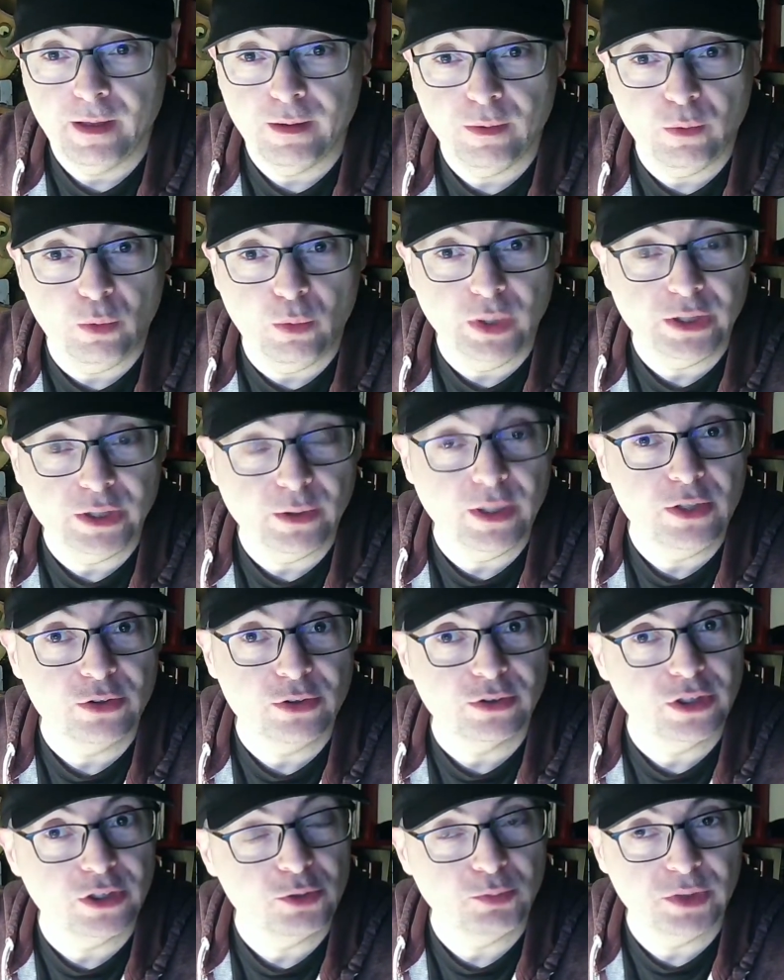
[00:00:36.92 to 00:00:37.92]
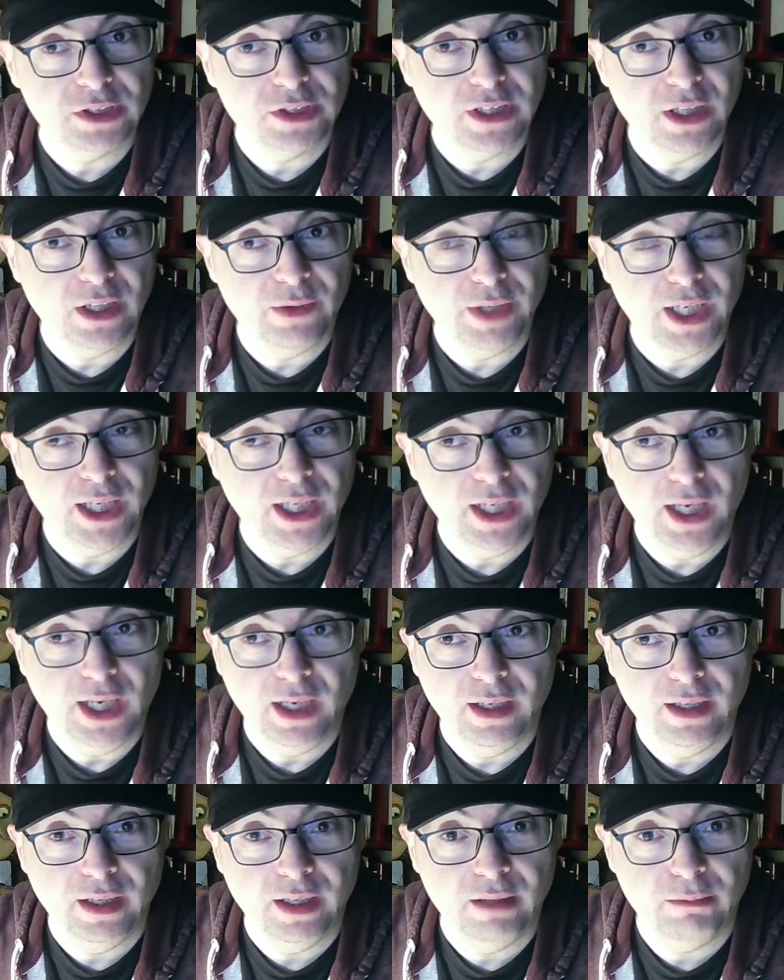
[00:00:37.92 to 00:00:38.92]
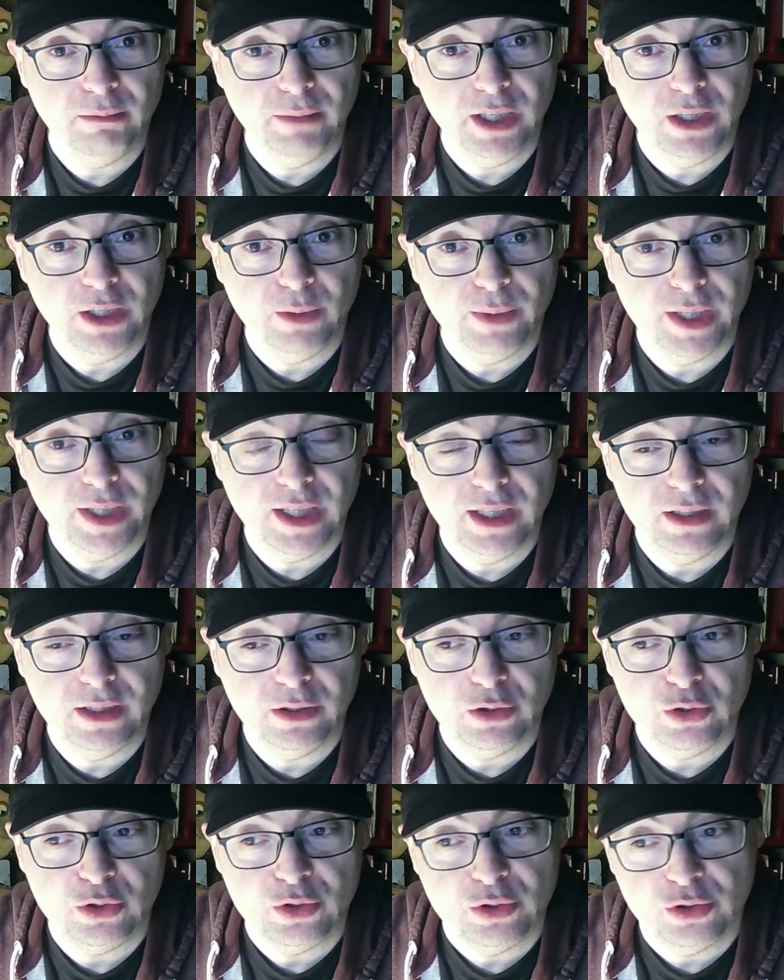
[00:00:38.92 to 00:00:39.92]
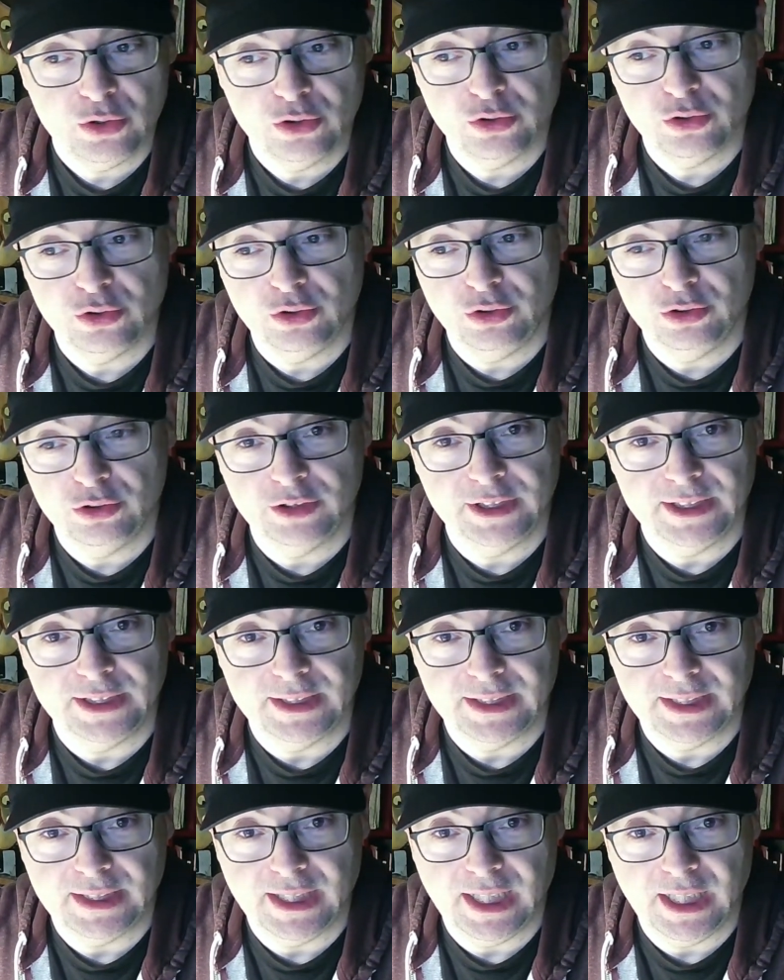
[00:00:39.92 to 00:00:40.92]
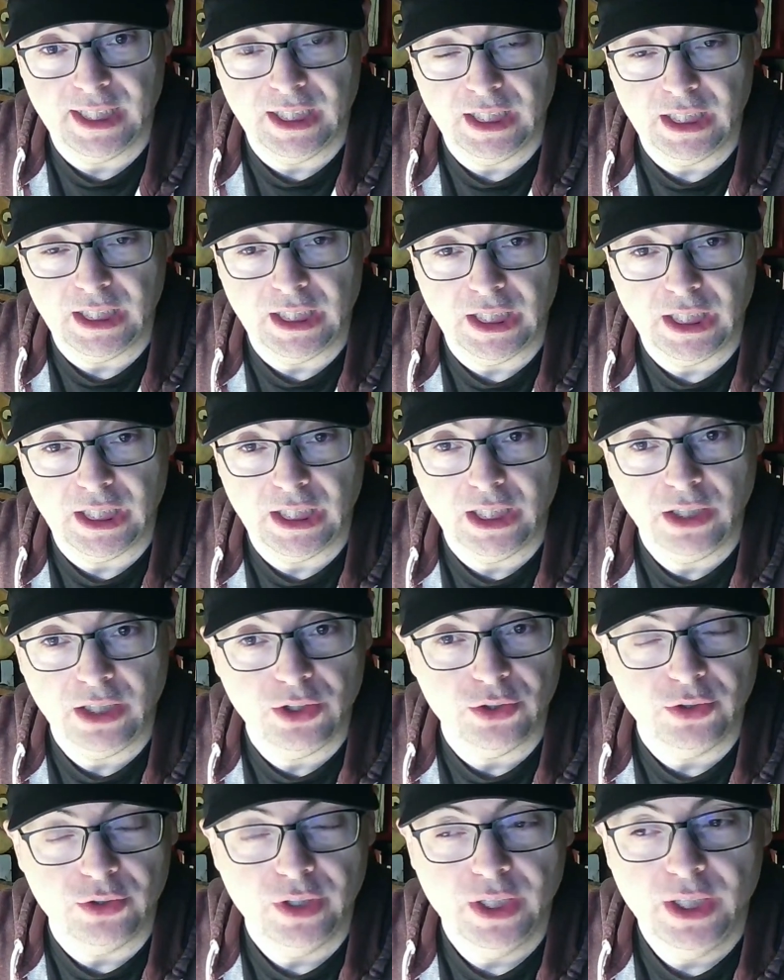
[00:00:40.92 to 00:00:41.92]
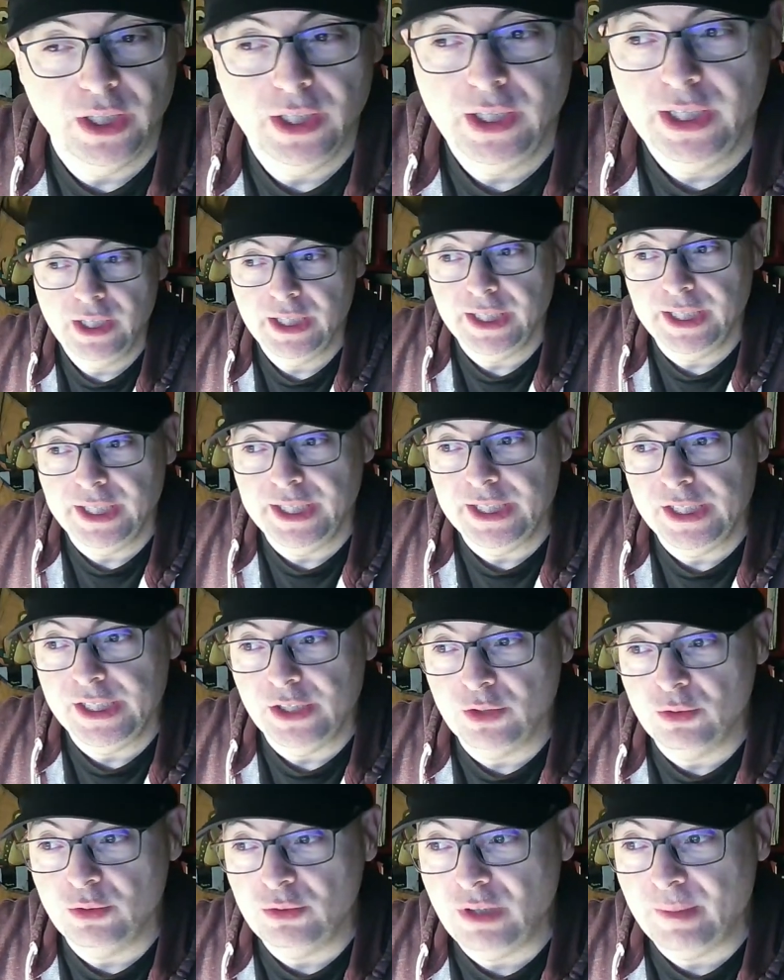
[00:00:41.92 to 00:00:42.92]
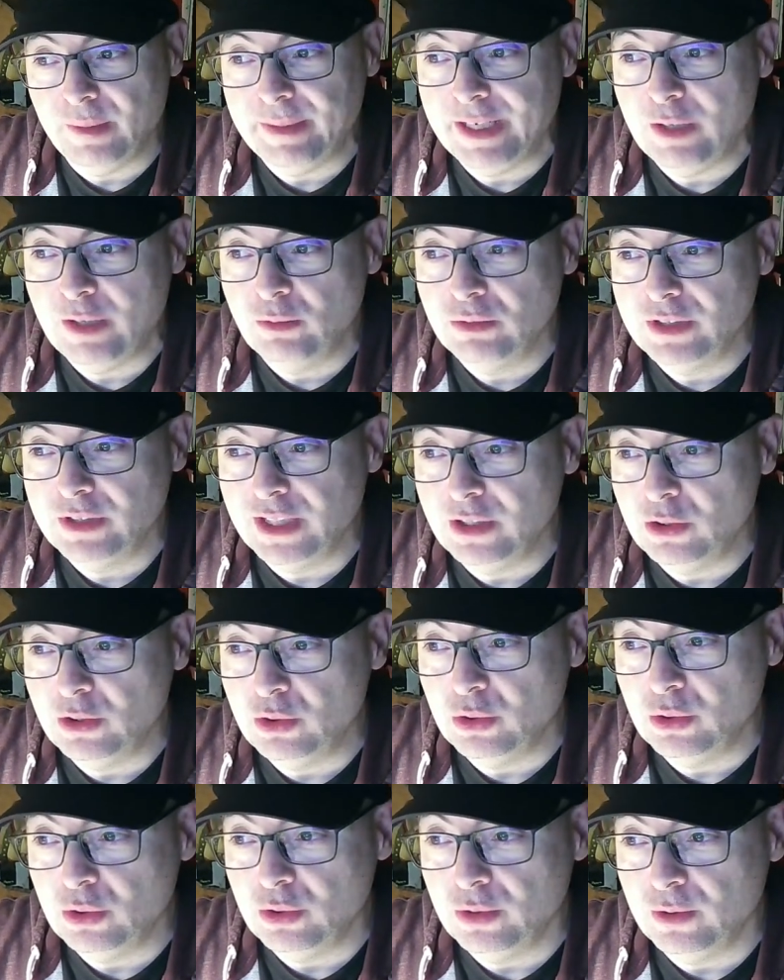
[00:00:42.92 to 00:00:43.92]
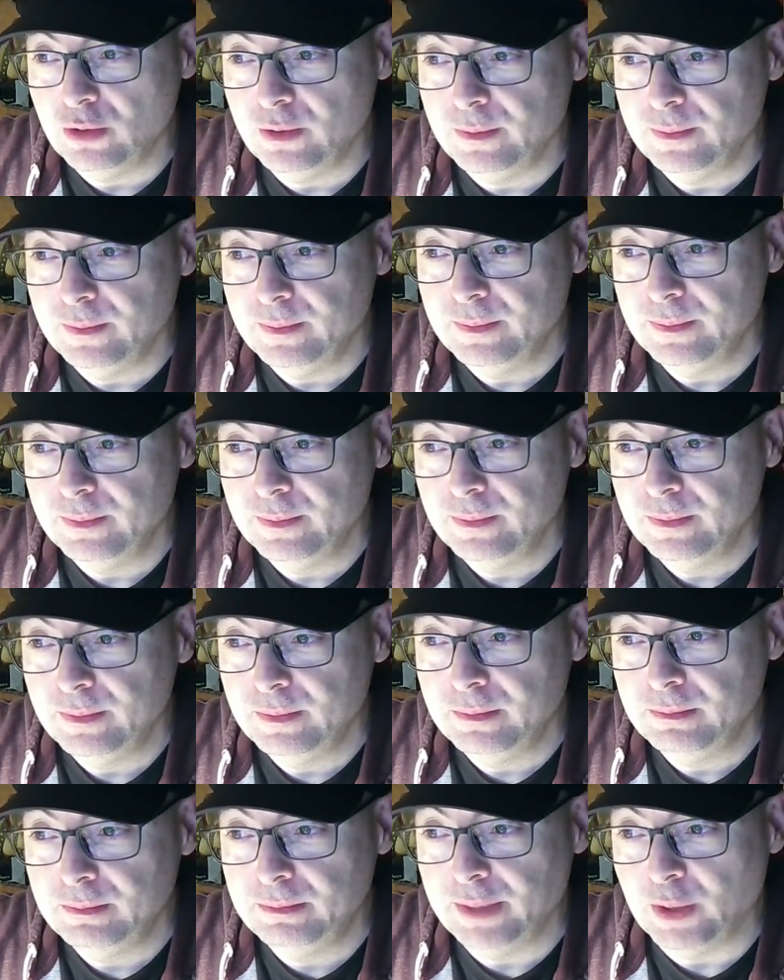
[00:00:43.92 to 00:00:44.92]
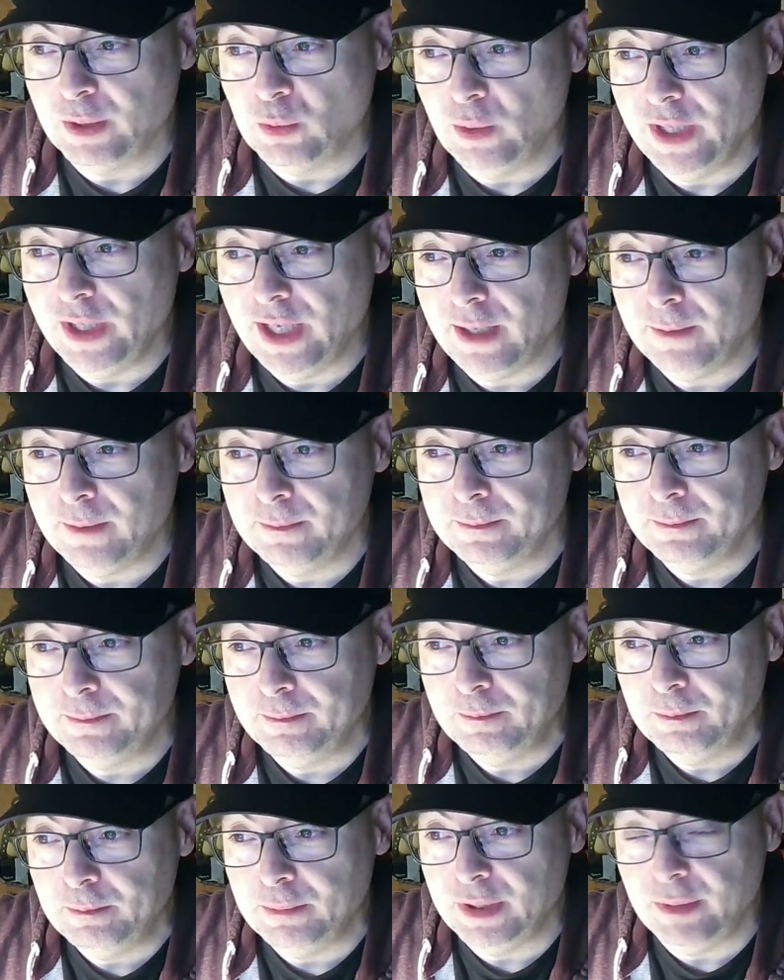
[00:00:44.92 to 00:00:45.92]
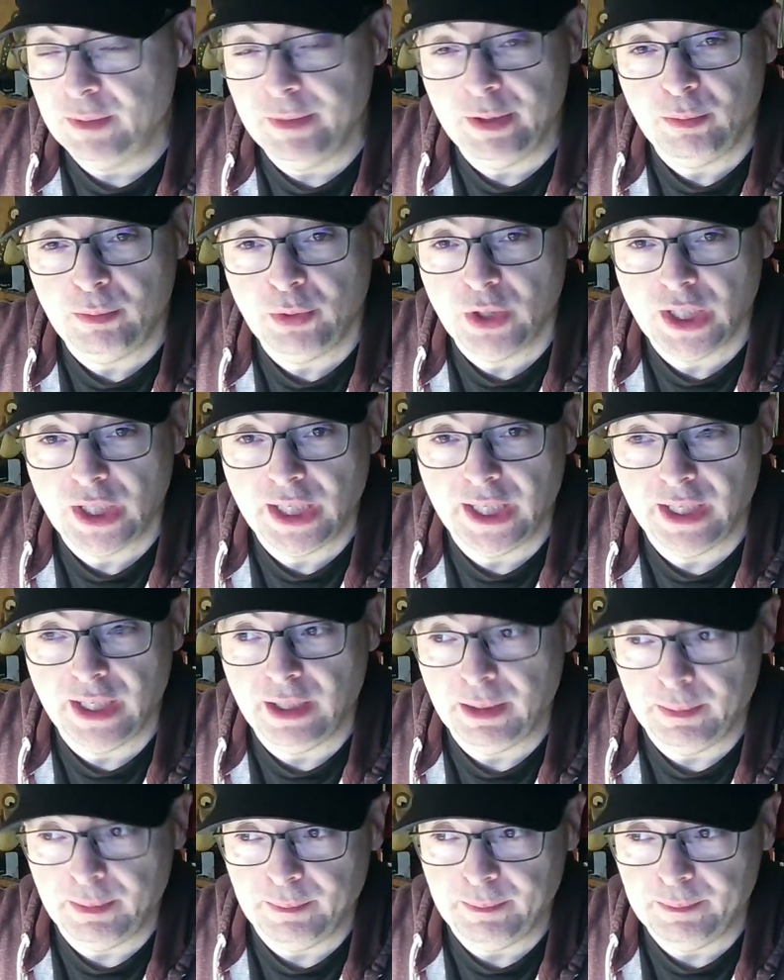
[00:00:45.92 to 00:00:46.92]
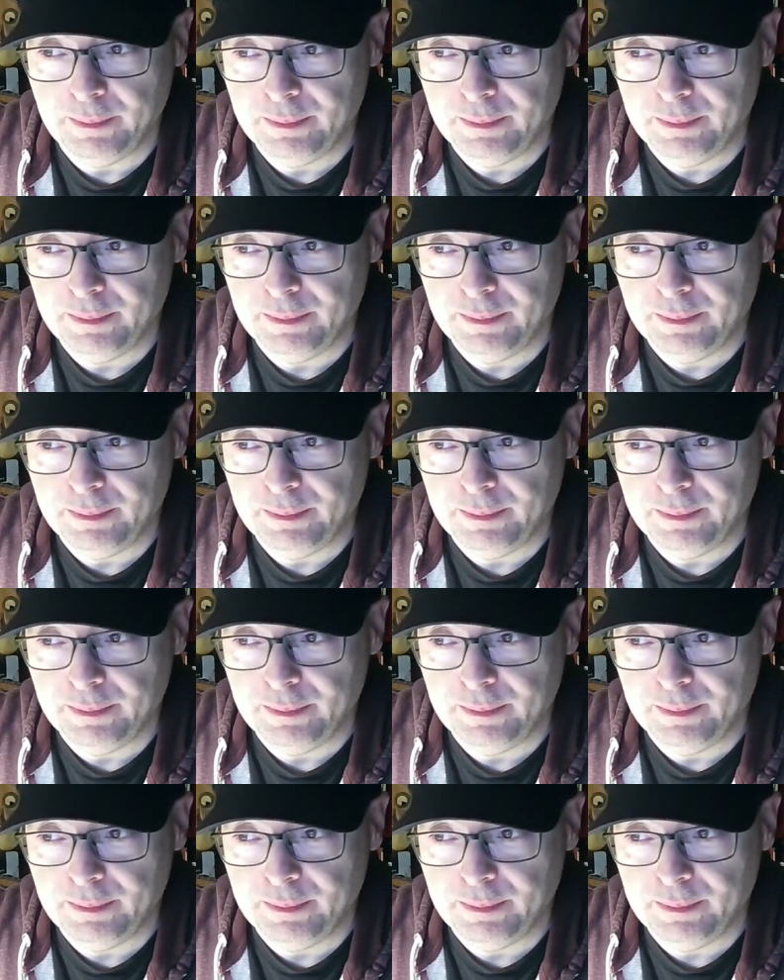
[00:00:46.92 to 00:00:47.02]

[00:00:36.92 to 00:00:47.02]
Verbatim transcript: cuatro años después de la original, en 1985. Y llegó de una manera un tanto peculiar. Primero porque